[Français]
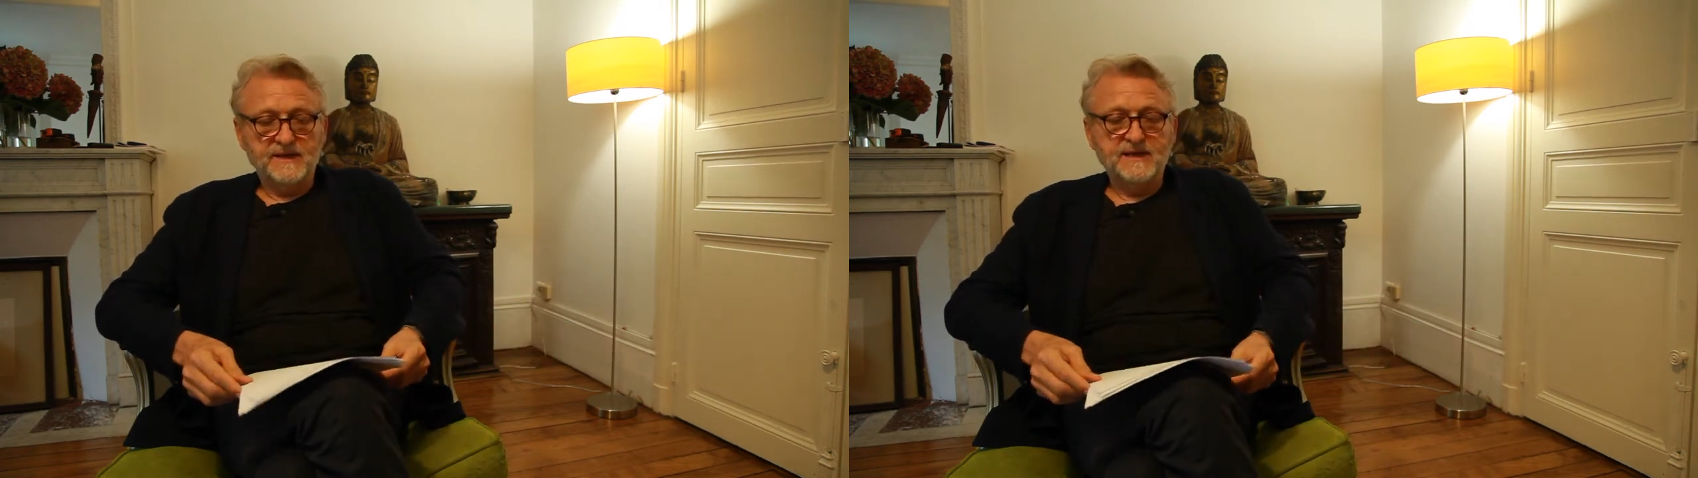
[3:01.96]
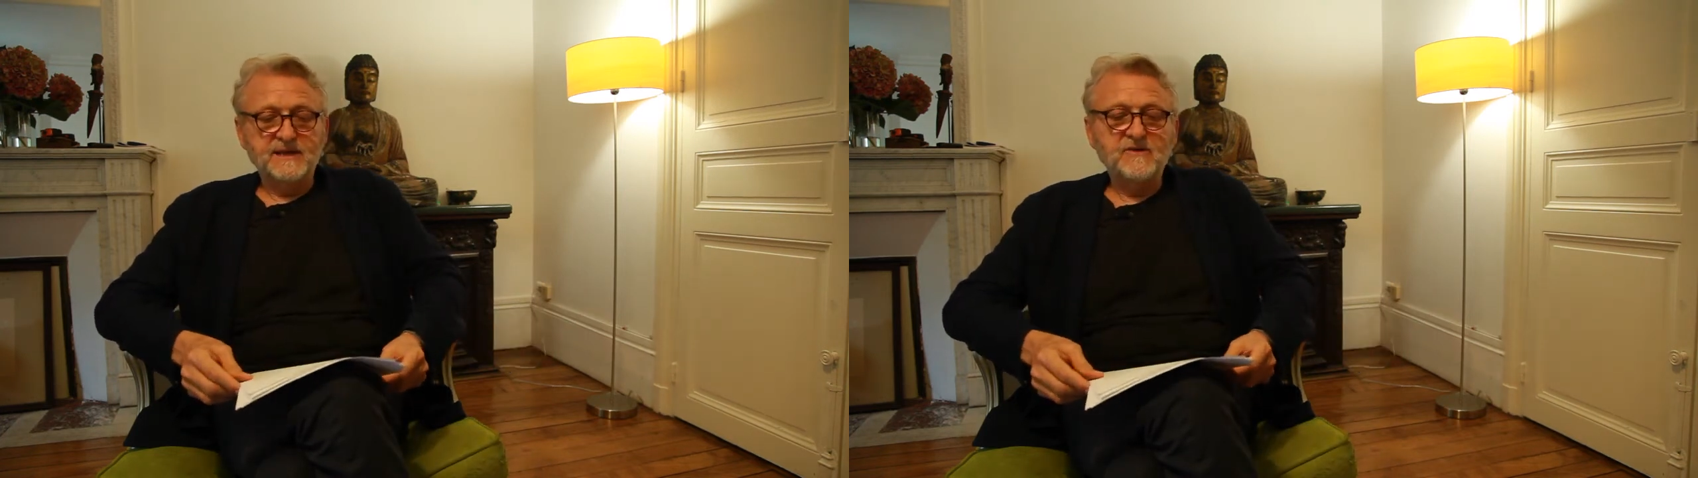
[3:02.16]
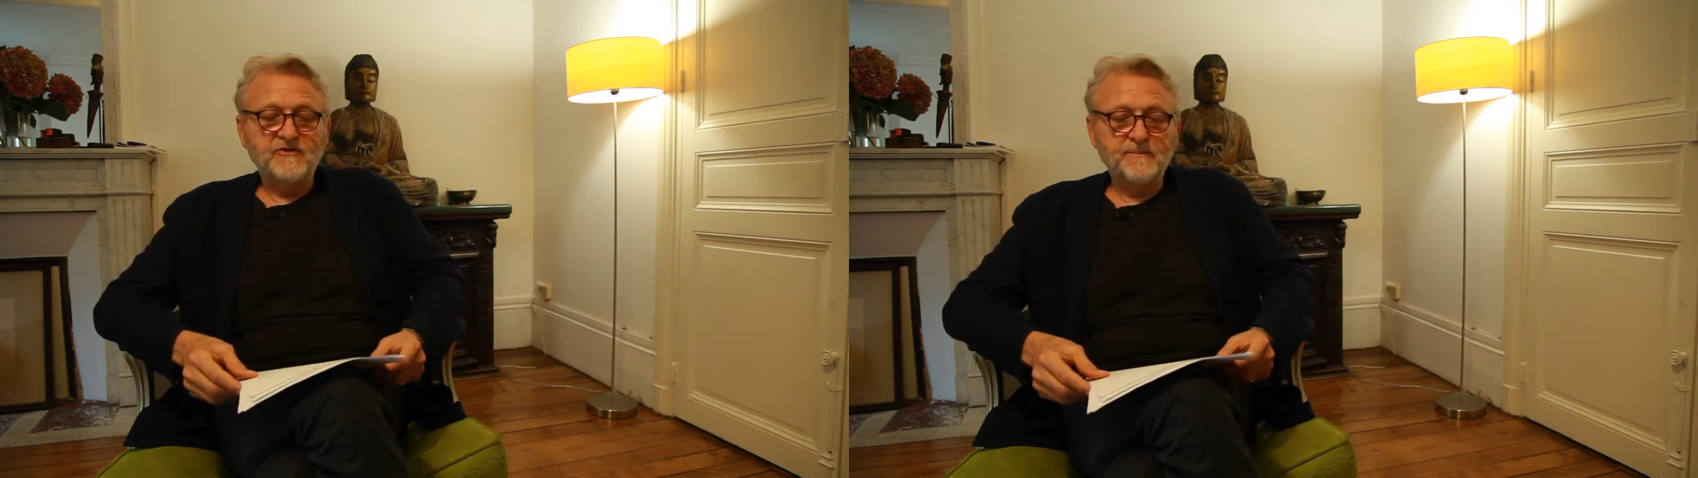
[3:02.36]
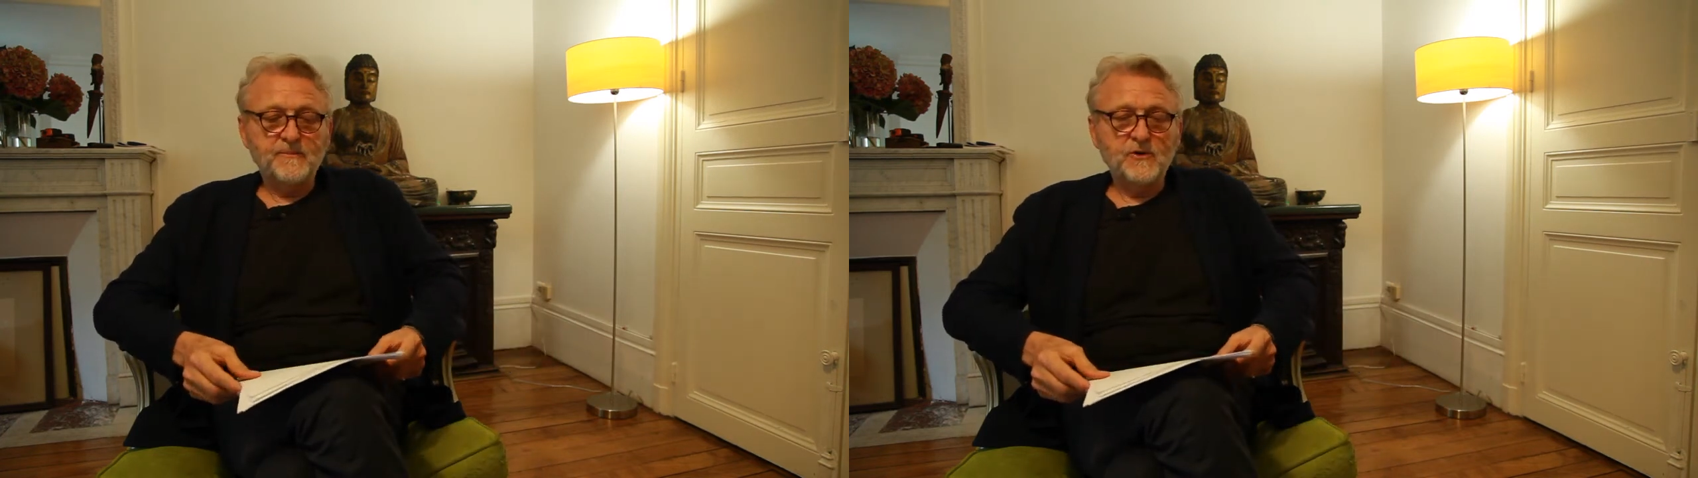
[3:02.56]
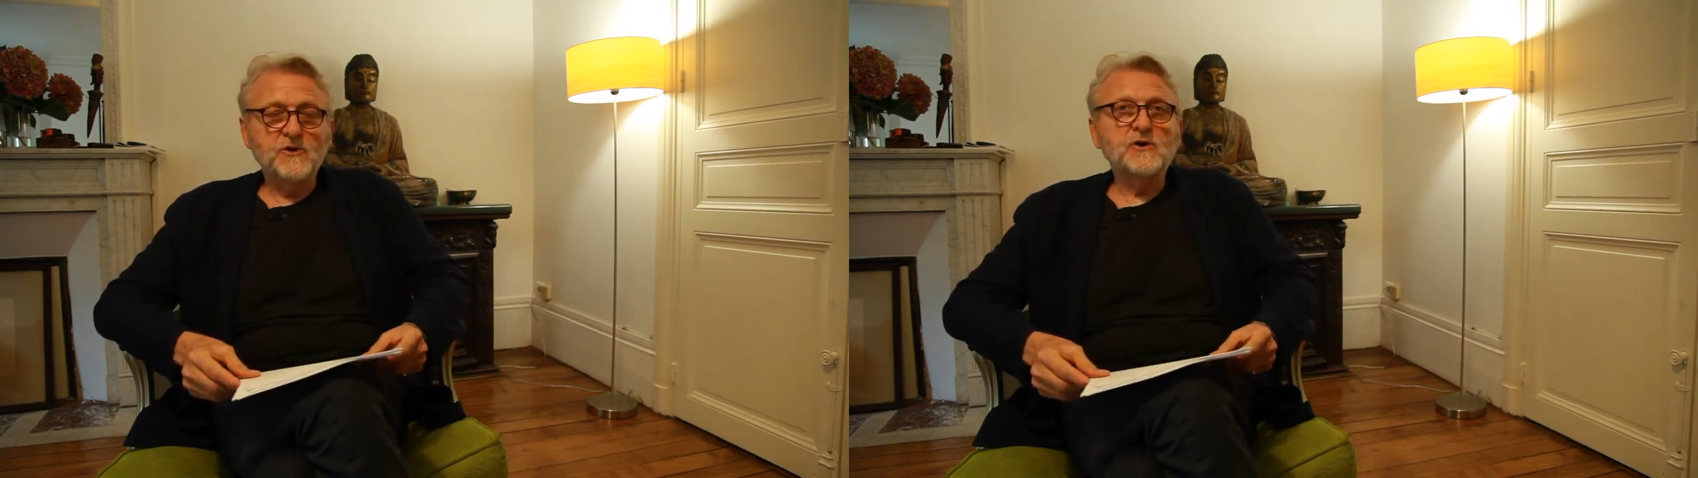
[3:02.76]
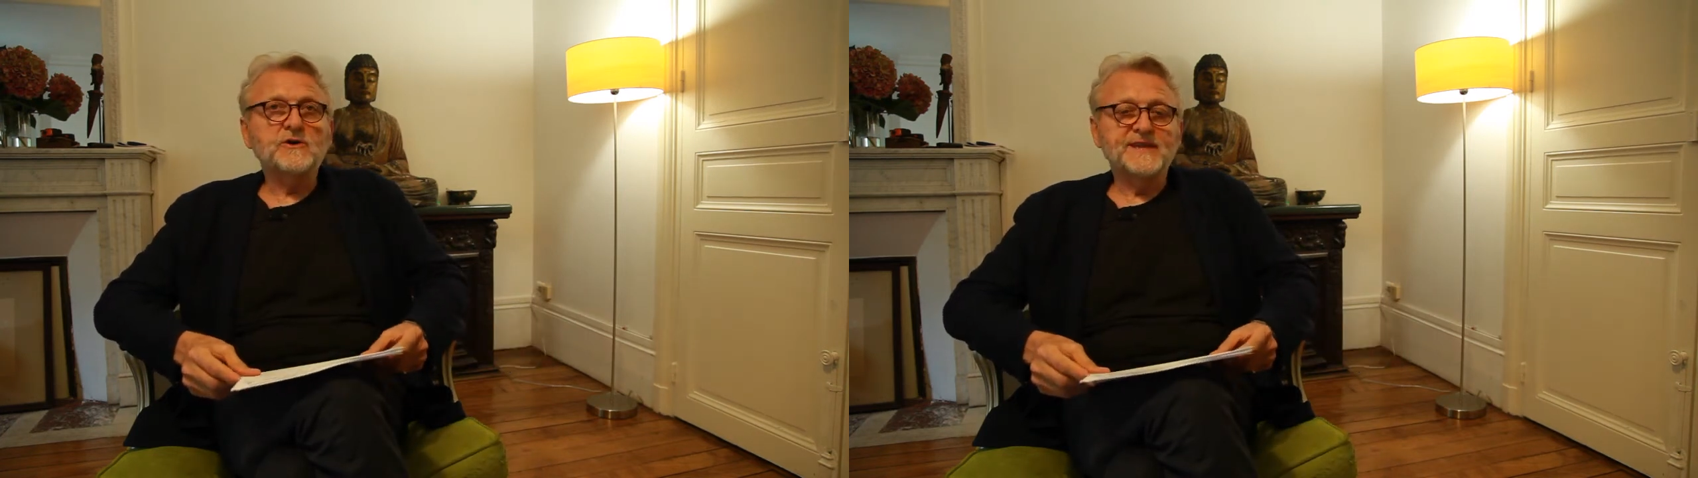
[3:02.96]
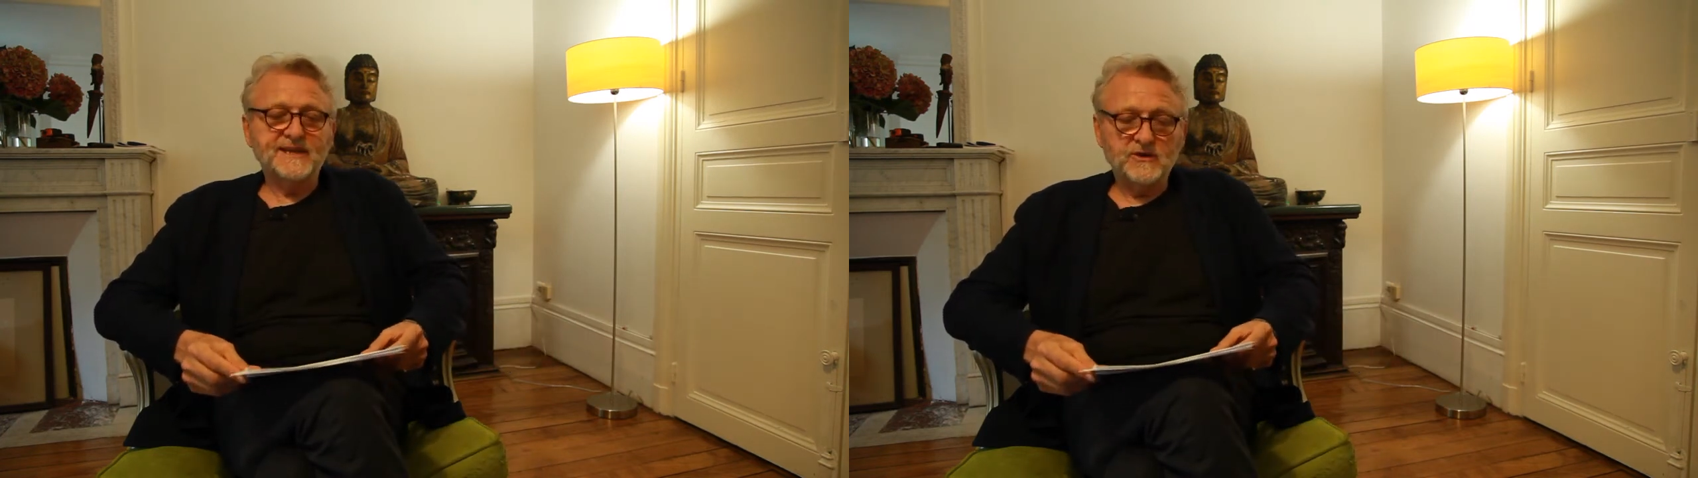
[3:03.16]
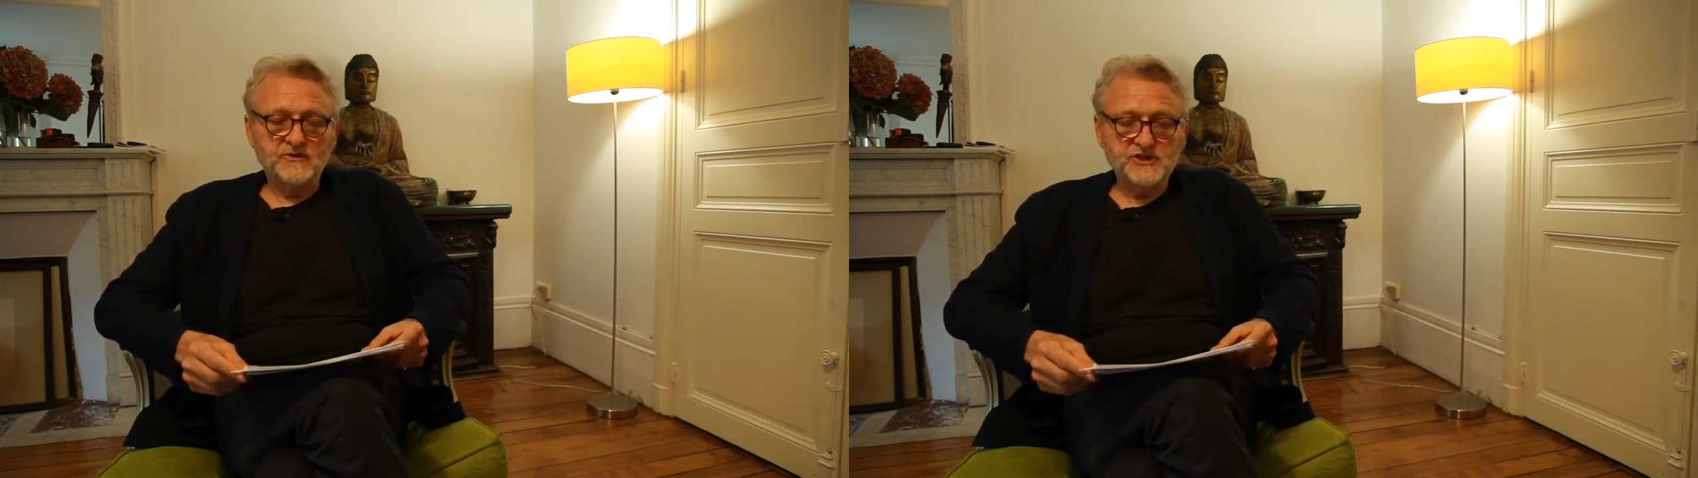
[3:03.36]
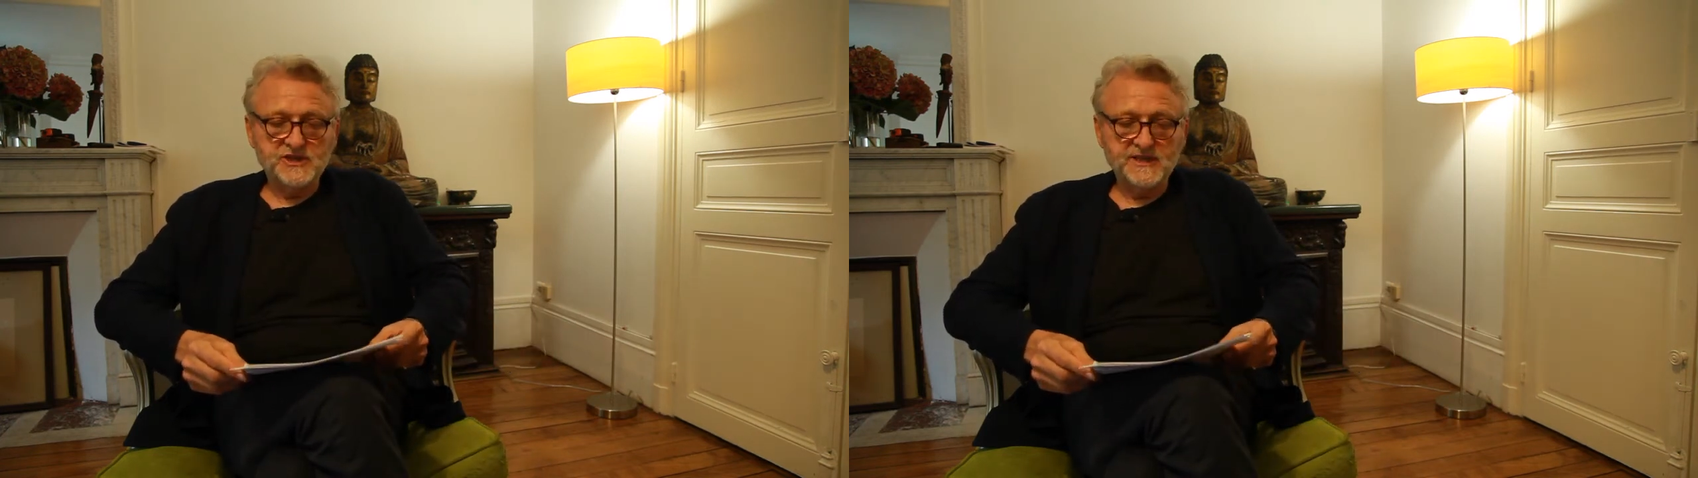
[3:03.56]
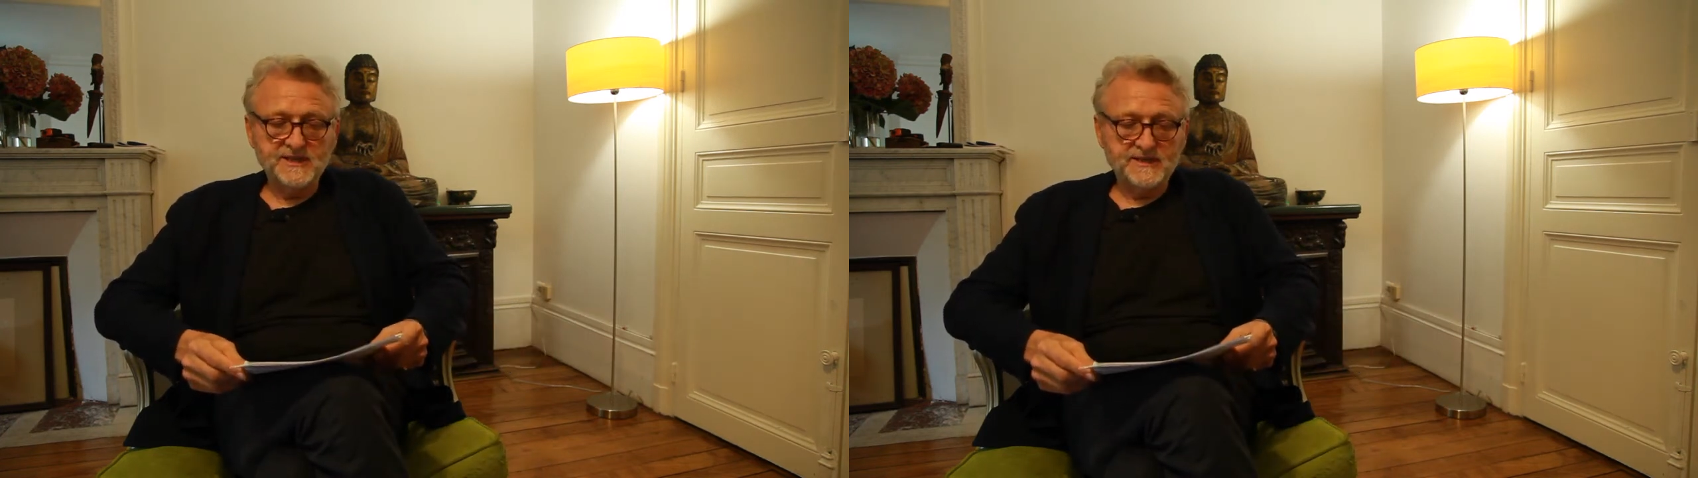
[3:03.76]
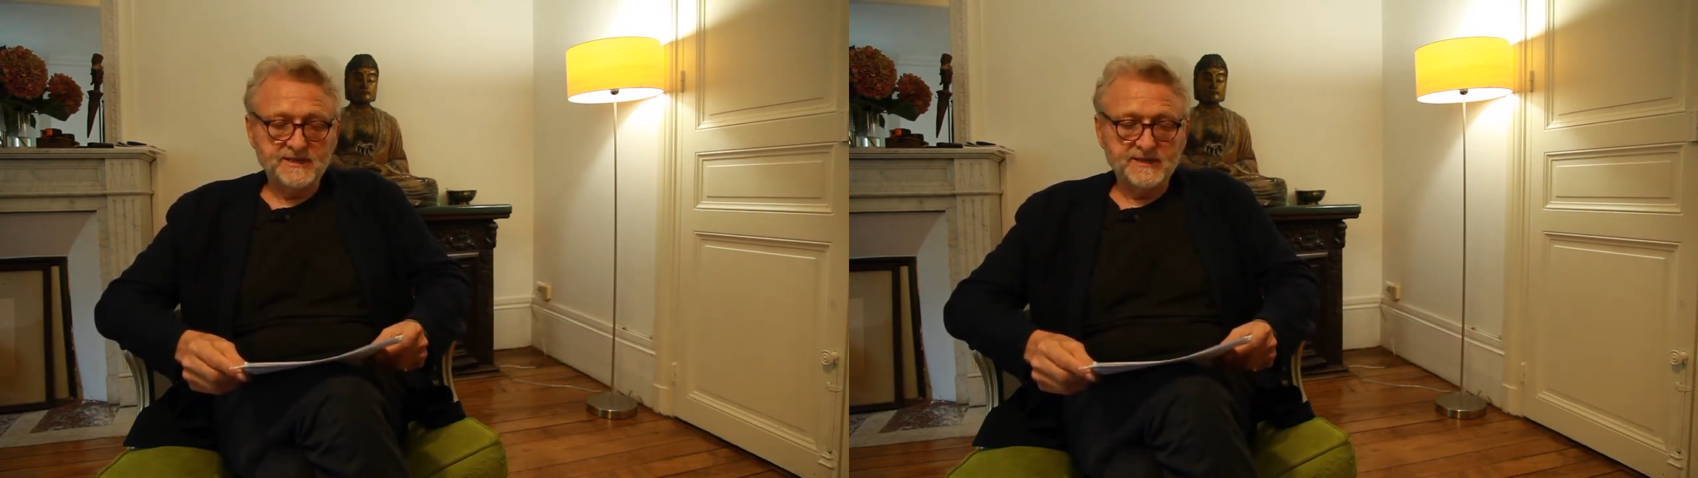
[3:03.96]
Il fait peur d'être en Chine,